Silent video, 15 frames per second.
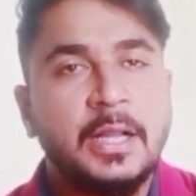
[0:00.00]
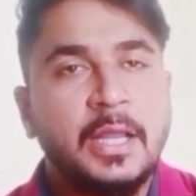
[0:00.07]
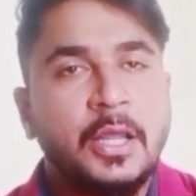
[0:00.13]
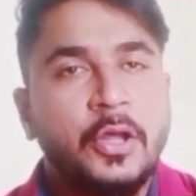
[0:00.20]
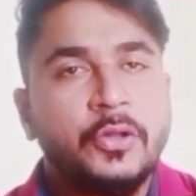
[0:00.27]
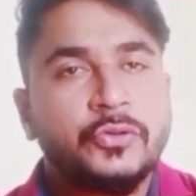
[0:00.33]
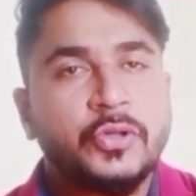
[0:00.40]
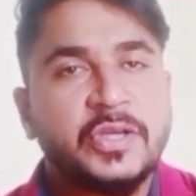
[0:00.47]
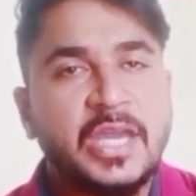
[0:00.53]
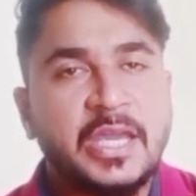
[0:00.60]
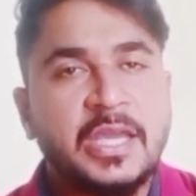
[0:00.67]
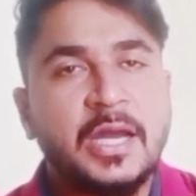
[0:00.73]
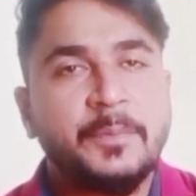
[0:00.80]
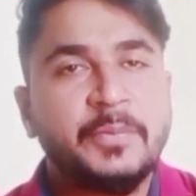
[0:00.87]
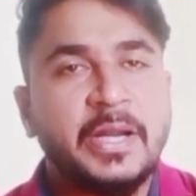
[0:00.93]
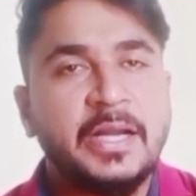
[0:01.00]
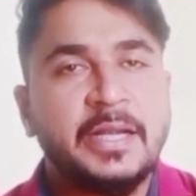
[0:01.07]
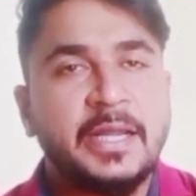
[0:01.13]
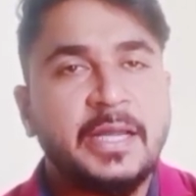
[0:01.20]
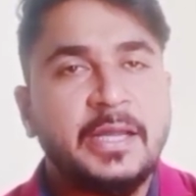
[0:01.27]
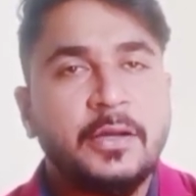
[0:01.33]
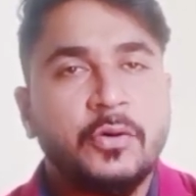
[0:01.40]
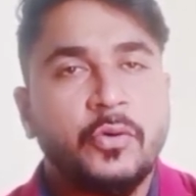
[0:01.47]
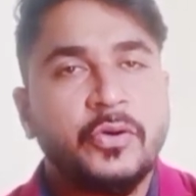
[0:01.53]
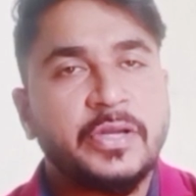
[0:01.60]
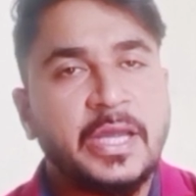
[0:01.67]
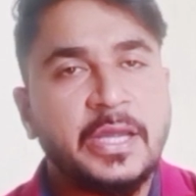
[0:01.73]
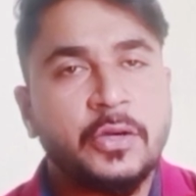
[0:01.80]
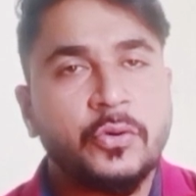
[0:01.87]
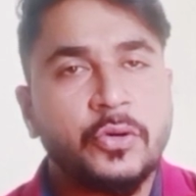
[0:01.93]
तो यही अपडेट है और यही
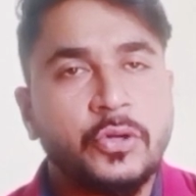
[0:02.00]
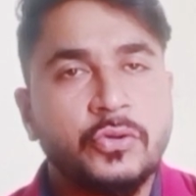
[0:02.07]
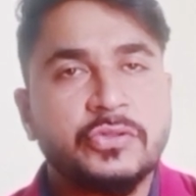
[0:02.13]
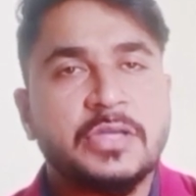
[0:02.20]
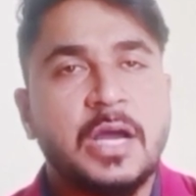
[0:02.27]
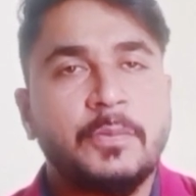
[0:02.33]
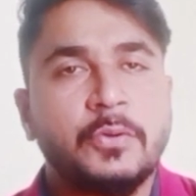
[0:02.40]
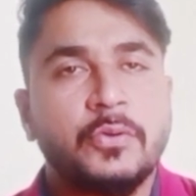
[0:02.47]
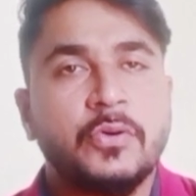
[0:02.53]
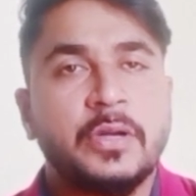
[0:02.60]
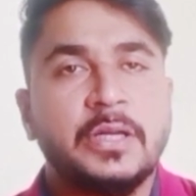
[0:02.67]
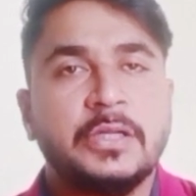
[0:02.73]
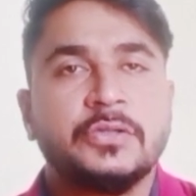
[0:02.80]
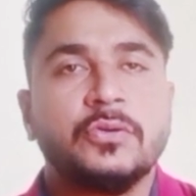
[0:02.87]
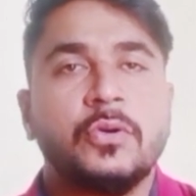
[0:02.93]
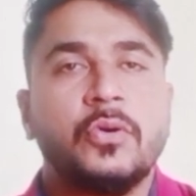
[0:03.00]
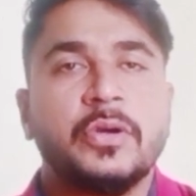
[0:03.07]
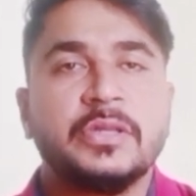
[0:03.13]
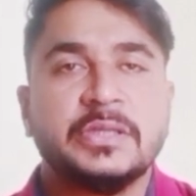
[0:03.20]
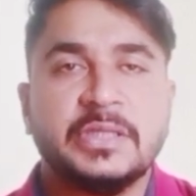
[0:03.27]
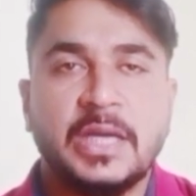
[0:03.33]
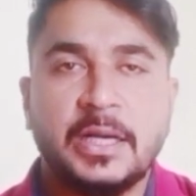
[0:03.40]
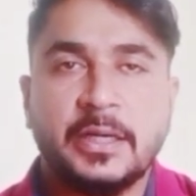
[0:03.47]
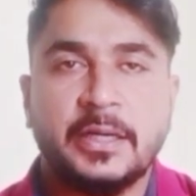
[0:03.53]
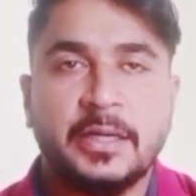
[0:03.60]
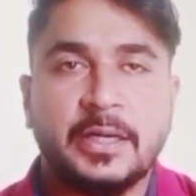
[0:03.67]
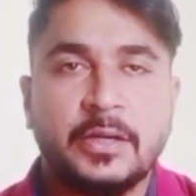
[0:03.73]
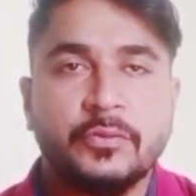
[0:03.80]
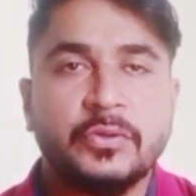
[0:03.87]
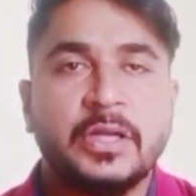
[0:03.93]
गुड न्यूज है आप लोगों के लिए जो लोग इंतजार कर रहे
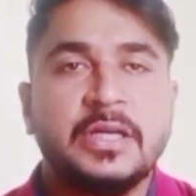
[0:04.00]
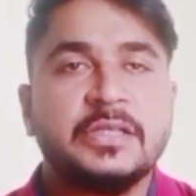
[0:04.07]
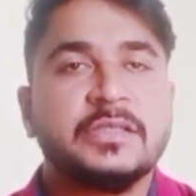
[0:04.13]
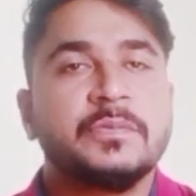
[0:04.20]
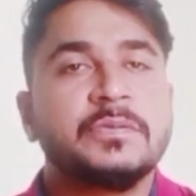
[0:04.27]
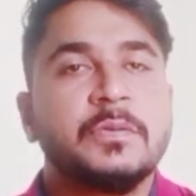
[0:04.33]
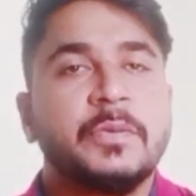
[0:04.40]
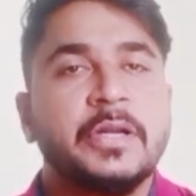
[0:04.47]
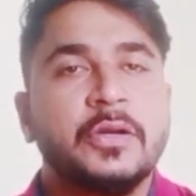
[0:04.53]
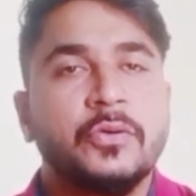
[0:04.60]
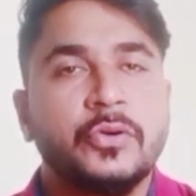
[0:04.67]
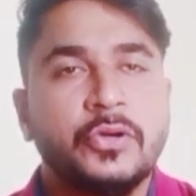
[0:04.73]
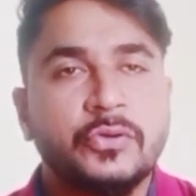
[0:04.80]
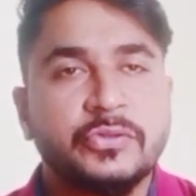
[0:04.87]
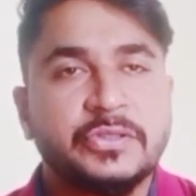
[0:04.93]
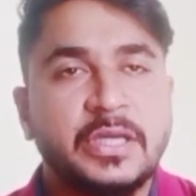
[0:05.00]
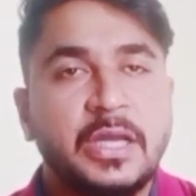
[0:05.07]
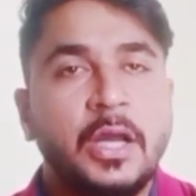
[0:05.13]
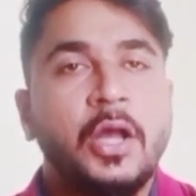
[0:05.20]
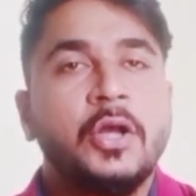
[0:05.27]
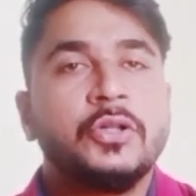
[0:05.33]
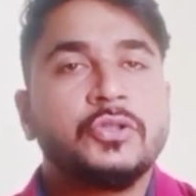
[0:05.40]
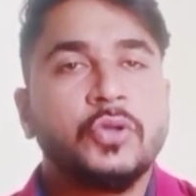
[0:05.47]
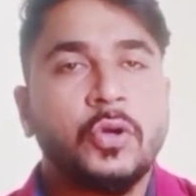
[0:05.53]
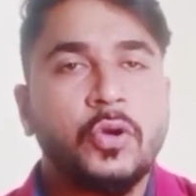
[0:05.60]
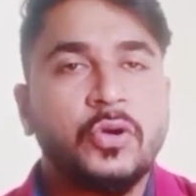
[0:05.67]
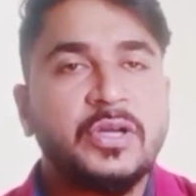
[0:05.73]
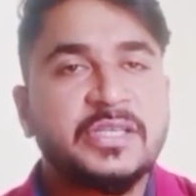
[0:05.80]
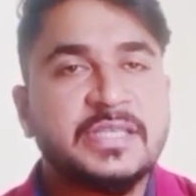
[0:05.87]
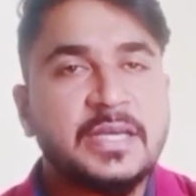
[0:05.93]
हैं उनके लिए सबसे बड़ी गुड न्यूज है जो लोग
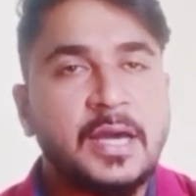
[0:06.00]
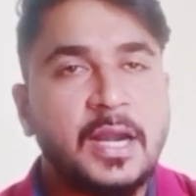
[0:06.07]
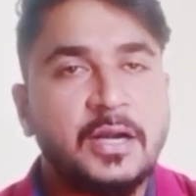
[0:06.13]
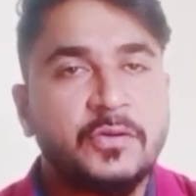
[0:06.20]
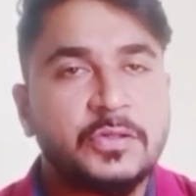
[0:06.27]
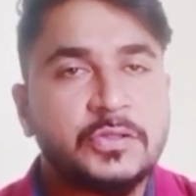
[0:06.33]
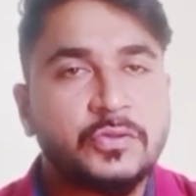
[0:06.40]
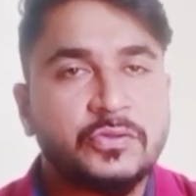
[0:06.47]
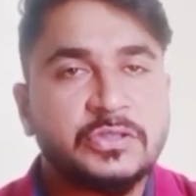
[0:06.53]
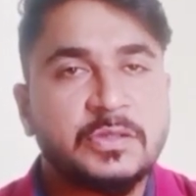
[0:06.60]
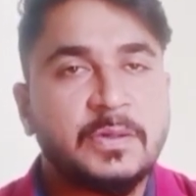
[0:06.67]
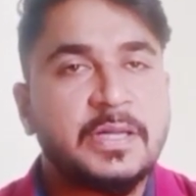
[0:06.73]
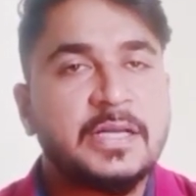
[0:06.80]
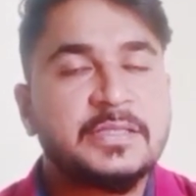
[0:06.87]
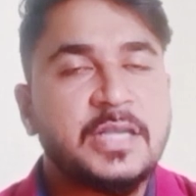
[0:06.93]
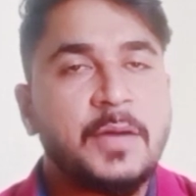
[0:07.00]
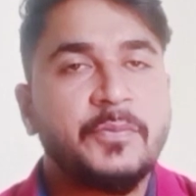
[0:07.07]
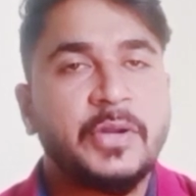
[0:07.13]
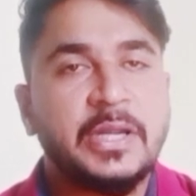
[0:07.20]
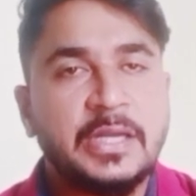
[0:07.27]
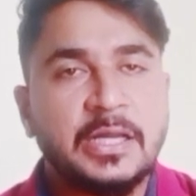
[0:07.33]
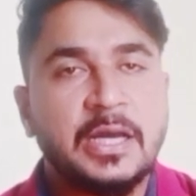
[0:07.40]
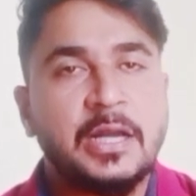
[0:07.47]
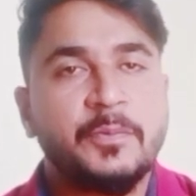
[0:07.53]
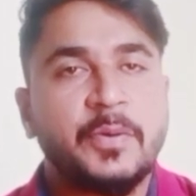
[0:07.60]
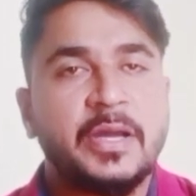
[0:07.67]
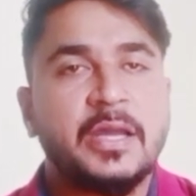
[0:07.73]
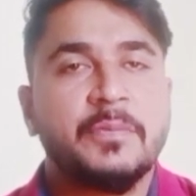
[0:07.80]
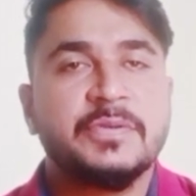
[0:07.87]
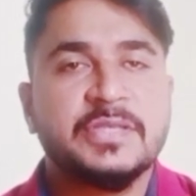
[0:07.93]
किसी कारणवश कांस्टेबल एग्जाम नहीं निकाल पाए
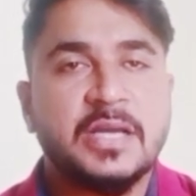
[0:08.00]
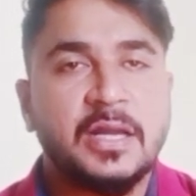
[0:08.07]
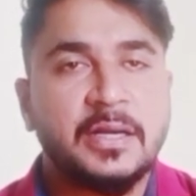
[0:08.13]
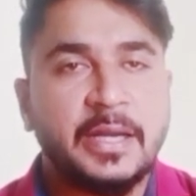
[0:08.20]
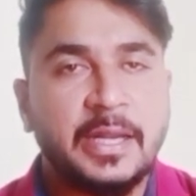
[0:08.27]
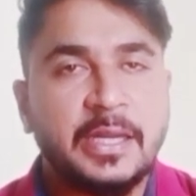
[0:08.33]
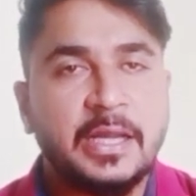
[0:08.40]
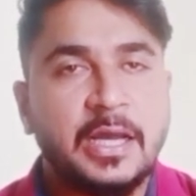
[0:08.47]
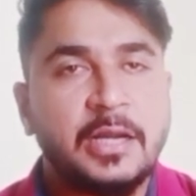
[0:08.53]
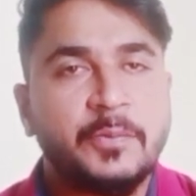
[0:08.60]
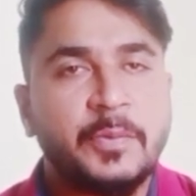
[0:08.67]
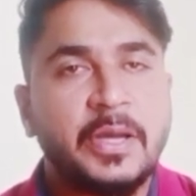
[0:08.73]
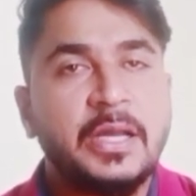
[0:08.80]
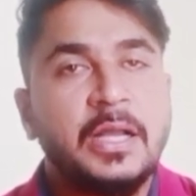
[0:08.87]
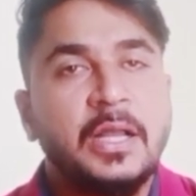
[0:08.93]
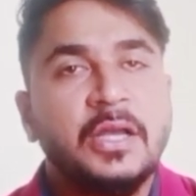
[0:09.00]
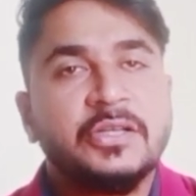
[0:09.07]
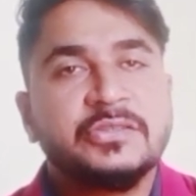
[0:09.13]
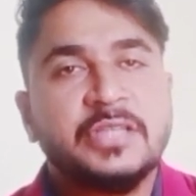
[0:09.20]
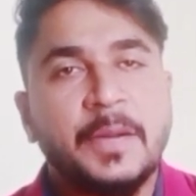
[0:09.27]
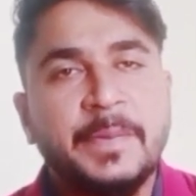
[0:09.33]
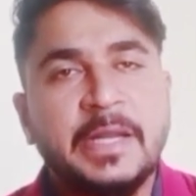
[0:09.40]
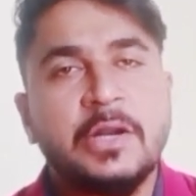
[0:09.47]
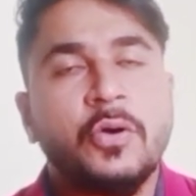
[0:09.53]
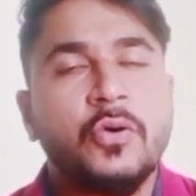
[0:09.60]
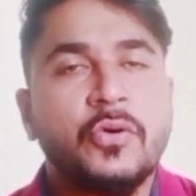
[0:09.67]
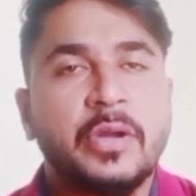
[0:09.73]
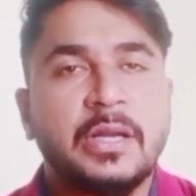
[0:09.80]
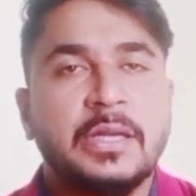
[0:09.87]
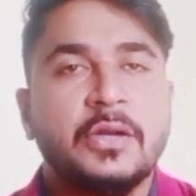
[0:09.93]
या फिजिकल नहीं निकाल पाए सभी लोगों
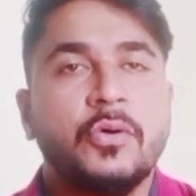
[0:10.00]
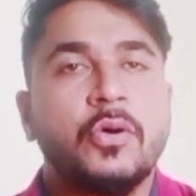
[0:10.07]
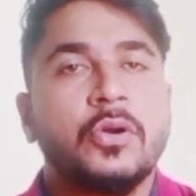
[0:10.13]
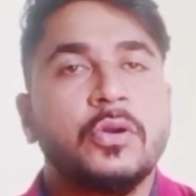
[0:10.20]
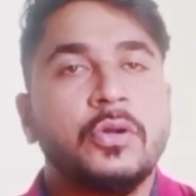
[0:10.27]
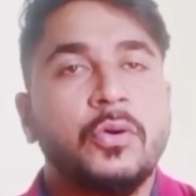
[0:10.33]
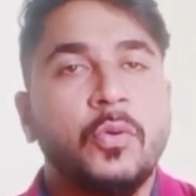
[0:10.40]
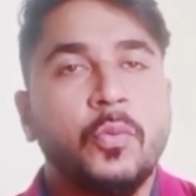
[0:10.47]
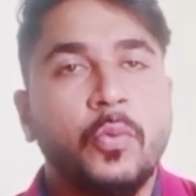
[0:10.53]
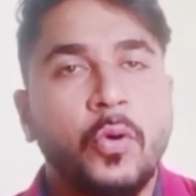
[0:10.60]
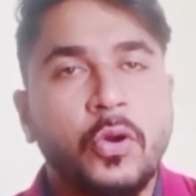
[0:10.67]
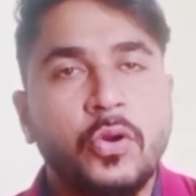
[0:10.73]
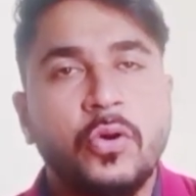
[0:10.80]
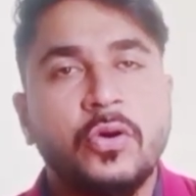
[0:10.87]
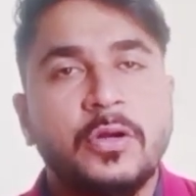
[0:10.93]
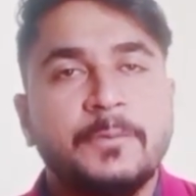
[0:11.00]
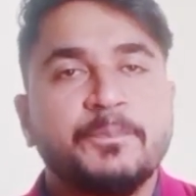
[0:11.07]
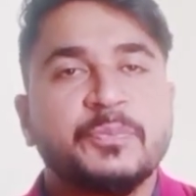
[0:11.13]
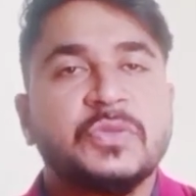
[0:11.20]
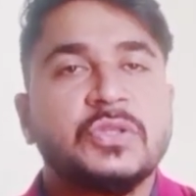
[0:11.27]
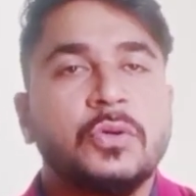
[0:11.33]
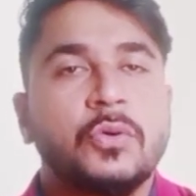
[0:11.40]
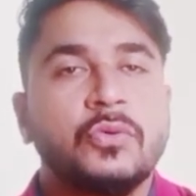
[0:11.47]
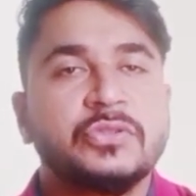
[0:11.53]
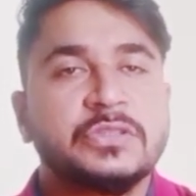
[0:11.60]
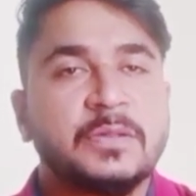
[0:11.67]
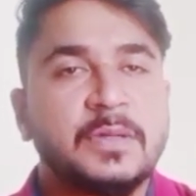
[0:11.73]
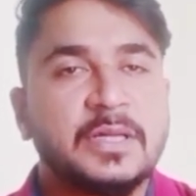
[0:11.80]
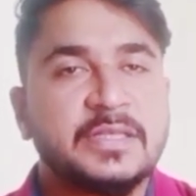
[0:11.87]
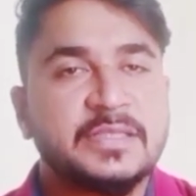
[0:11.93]
के लिए और वो लोग जो
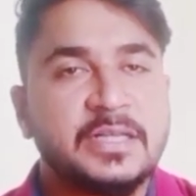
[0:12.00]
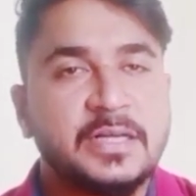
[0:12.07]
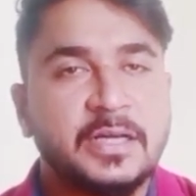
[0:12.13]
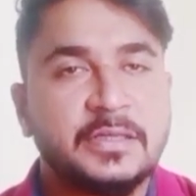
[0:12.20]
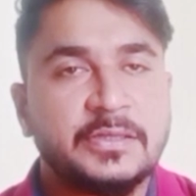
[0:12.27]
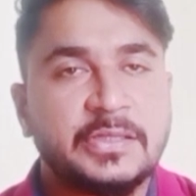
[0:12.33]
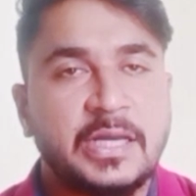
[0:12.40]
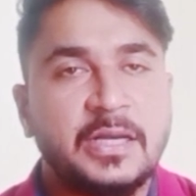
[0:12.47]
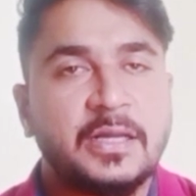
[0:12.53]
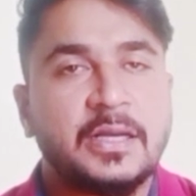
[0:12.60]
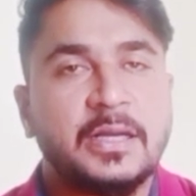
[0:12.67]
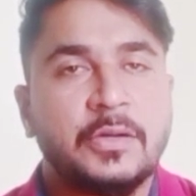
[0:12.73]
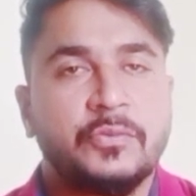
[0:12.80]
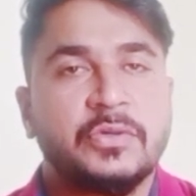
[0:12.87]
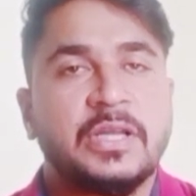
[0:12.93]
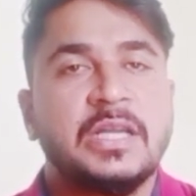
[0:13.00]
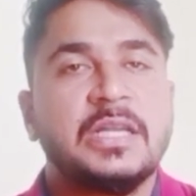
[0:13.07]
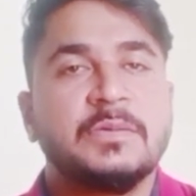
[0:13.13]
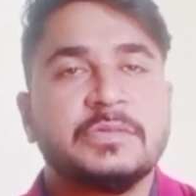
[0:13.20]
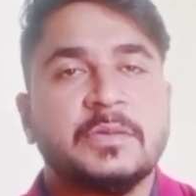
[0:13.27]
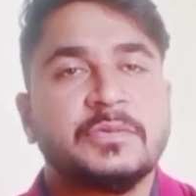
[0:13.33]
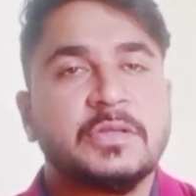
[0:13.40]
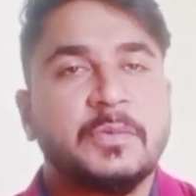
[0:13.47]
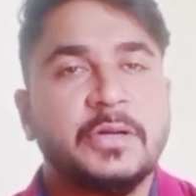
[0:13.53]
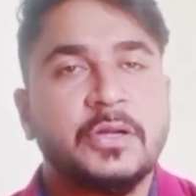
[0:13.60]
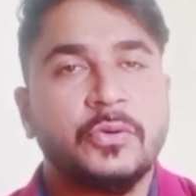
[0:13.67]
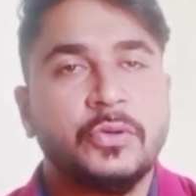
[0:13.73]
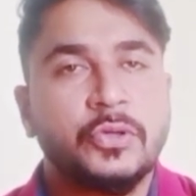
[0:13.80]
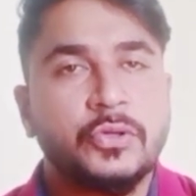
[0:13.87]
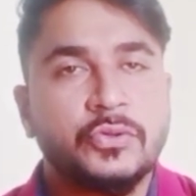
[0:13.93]
कांस्टेबल रिजल्ट का इंतजार कर रहे हैं उनके लिए सबसे बड़ी
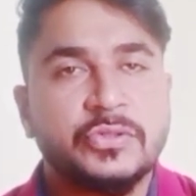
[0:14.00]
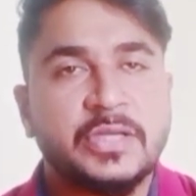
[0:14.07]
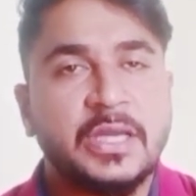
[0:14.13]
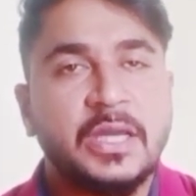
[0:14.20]
गुड न्यूज है